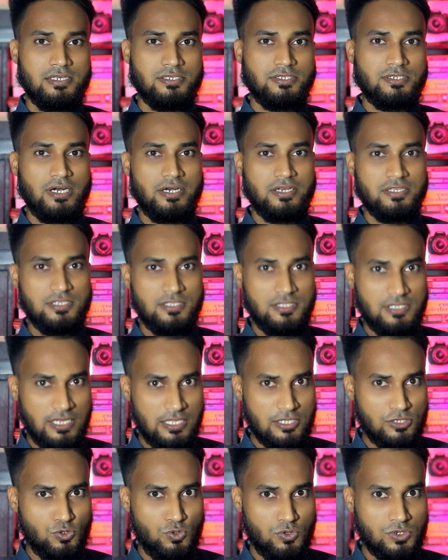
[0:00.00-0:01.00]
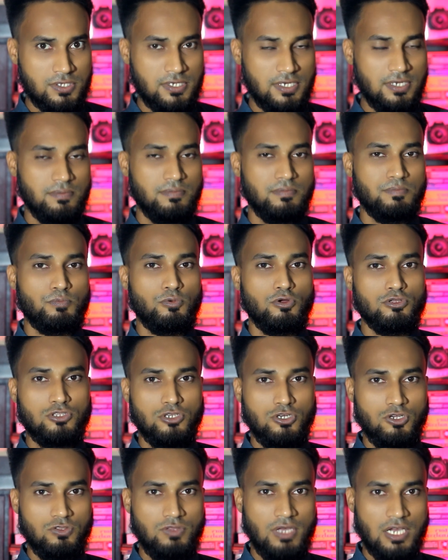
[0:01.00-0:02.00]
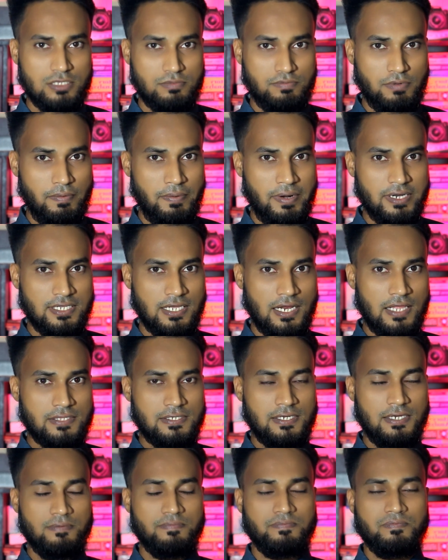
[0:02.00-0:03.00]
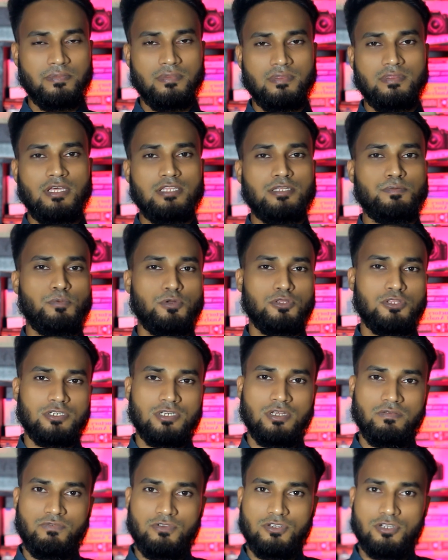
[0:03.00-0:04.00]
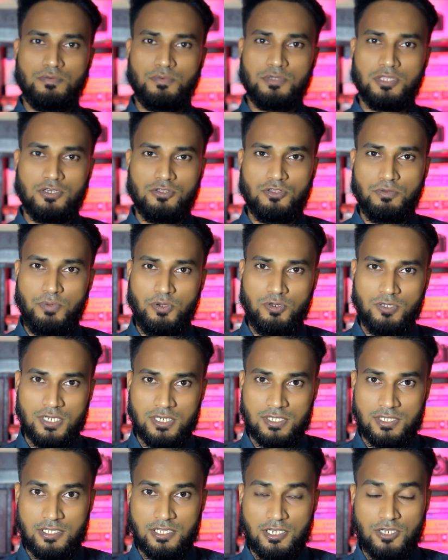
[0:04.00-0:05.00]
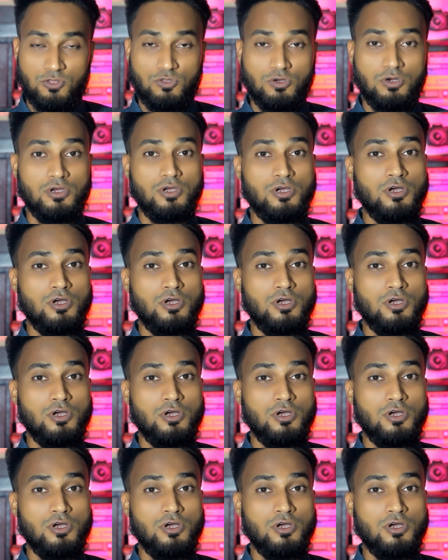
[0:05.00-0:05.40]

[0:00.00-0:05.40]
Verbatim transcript: স্ট্র্যাটেজি চেঞ্জ করছে প্রতিনিয়ত এক্সপেরিমেন্ট চালাচ্ছে তাদের প্রত্যেকটা ভিডিওর মধ্যে কিন্তু ভিউজ আসতেছে কিন্তু